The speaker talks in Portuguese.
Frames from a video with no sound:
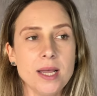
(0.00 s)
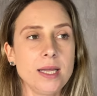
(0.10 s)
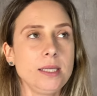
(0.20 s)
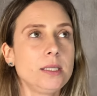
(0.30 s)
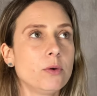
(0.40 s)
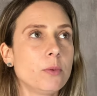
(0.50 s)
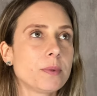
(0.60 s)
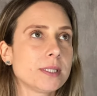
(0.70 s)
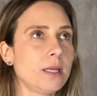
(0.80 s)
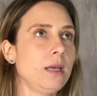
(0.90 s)
Então eu
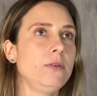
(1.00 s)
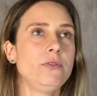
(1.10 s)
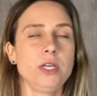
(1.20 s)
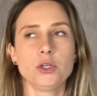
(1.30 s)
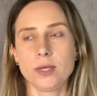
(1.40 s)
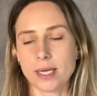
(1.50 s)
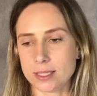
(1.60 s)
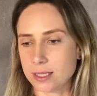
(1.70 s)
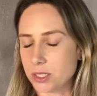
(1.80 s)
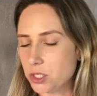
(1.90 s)
postei vídeo
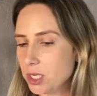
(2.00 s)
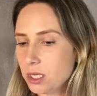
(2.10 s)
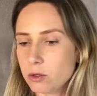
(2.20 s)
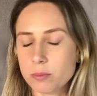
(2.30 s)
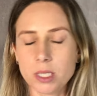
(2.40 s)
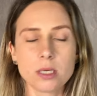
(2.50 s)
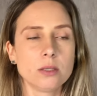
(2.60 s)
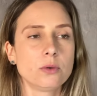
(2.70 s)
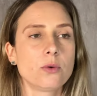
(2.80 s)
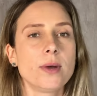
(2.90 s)
engraçadinho,
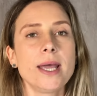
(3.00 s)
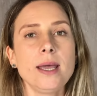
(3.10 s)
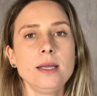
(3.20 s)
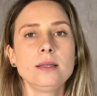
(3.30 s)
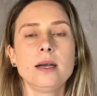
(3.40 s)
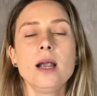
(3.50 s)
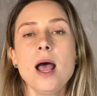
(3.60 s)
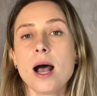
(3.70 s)
brincando com hater.